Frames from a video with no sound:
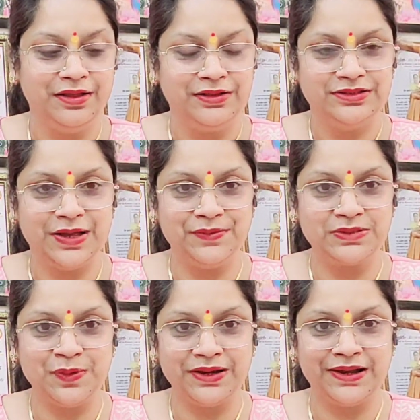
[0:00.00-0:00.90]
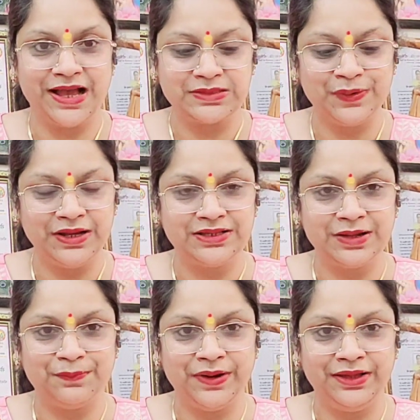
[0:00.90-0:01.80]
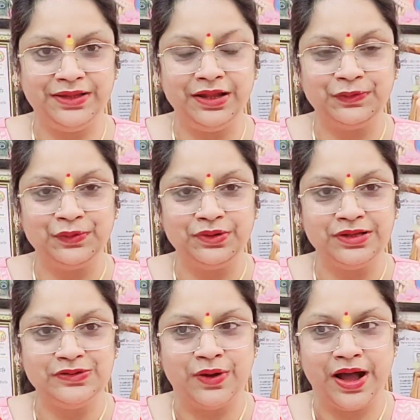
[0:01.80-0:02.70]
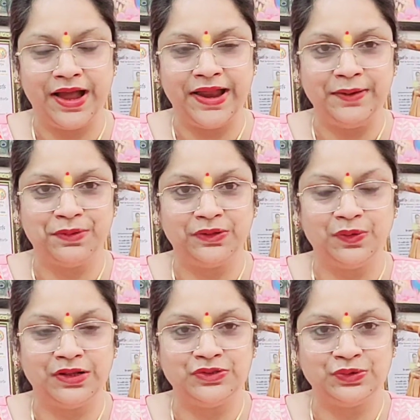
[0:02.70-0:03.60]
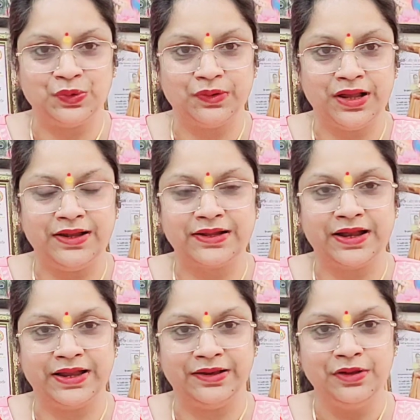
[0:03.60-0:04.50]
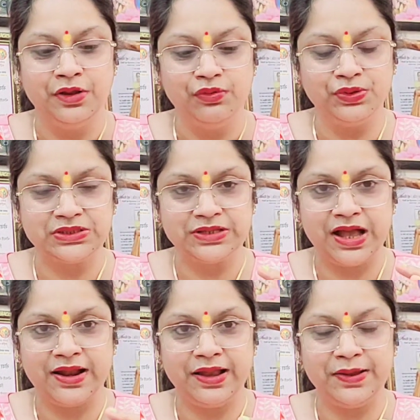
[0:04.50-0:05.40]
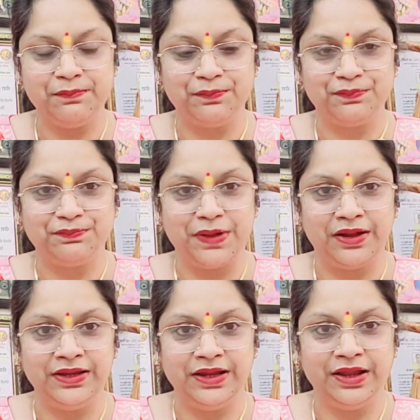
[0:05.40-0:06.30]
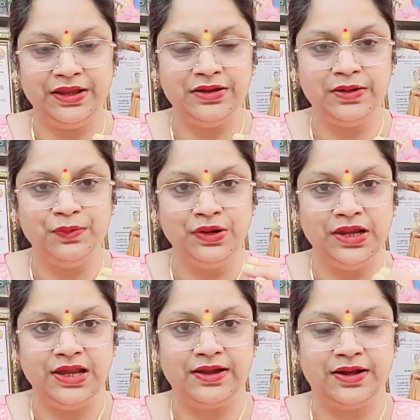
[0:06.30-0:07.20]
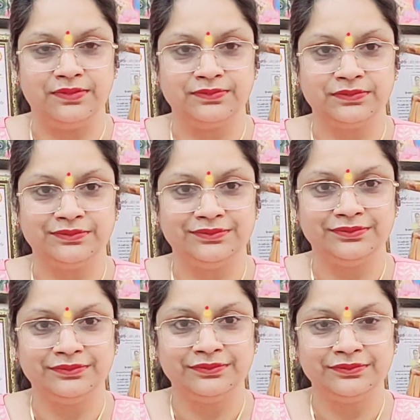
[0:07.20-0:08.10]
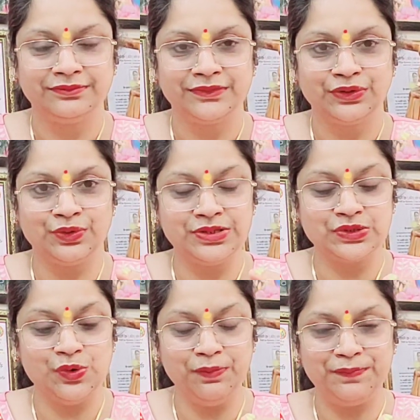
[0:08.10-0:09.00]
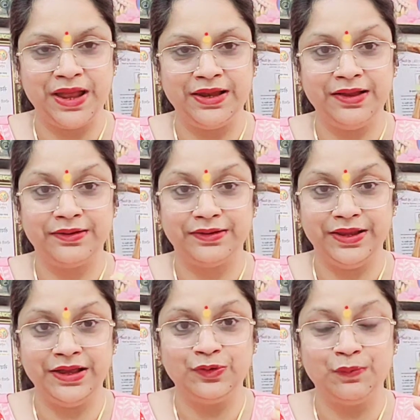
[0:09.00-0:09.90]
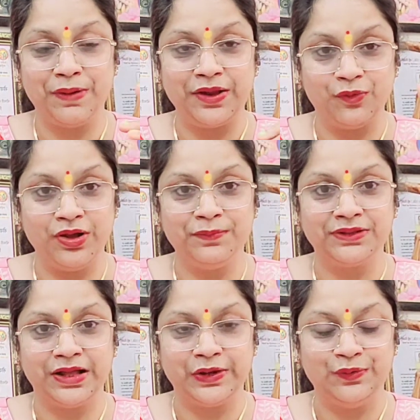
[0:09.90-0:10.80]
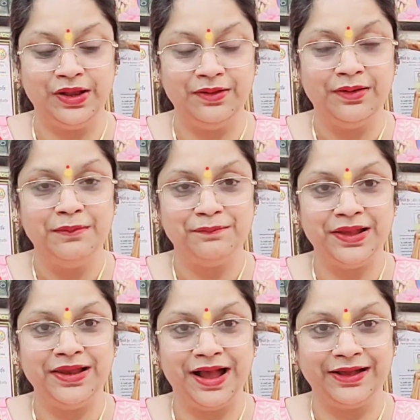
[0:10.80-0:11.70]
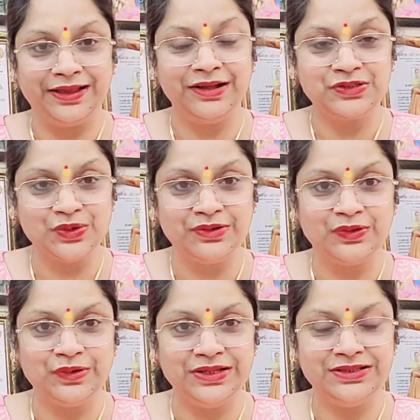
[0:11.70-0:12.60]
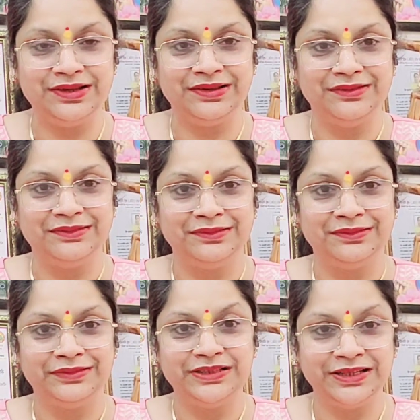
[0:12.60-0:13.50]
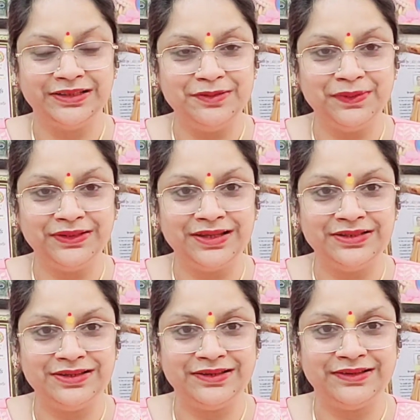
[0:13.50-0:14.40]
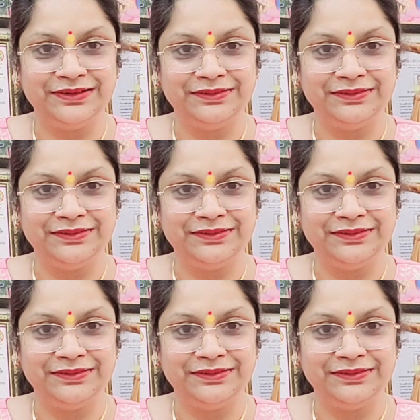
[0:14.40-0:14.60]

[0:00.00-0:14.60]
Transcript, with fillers: जब इस पर गिलास पर नज़र पड़ेगी ना तो उनकी जो हाय बदवा जो टोका लग रहा है वो सारा ये पानी है ना ये नींबू ले लेगा तो इसको पहले एक उपाय और बता रही हूँ ना पहले आगे का सुन तो लीजिए जल्दी मत कीजिए